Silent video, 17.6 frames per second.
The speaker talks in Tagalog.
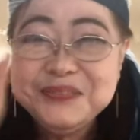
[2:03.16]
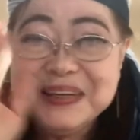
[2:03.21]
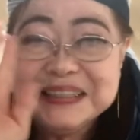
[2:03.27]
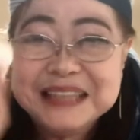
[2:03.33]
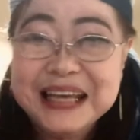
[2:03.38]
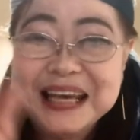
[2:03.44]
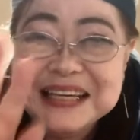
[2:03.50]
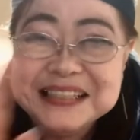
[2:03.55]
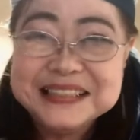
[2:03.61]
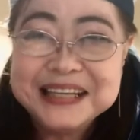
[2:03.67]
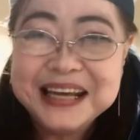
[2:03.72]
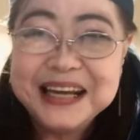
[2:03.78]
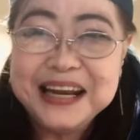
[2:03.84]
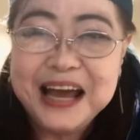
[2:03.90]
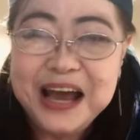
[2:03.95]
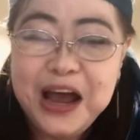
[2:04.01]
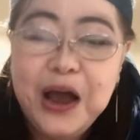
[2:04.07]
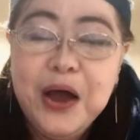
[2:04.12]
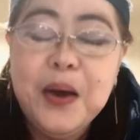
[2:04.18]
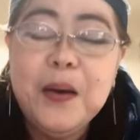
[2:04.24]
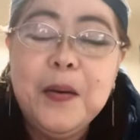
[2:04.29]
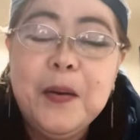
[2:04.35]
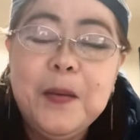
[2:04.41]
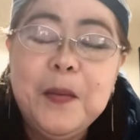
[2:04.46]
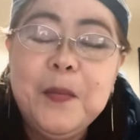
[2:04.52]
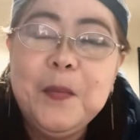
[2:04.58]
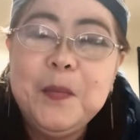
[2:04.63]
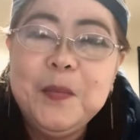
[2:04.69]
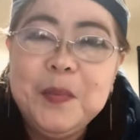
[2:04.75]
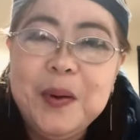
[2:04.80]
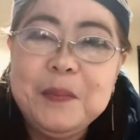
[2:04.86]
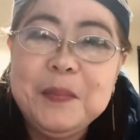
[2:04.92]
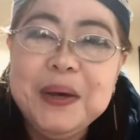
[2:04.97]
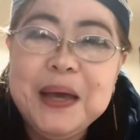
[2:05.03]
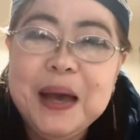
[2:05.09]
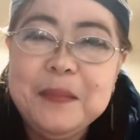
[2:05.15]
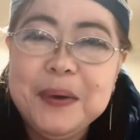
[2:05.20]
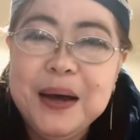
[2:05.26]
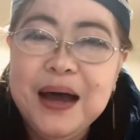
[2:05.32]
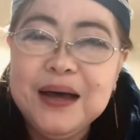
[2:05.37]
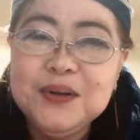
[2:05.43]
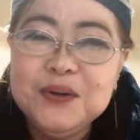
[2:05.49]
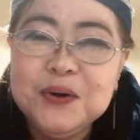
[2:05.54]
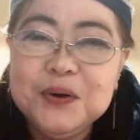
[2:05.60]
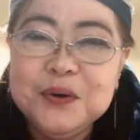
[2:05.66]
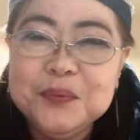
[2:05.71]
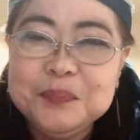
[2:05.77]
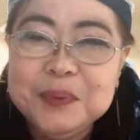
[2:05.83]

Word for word: Pasensya na. Mamaya maano,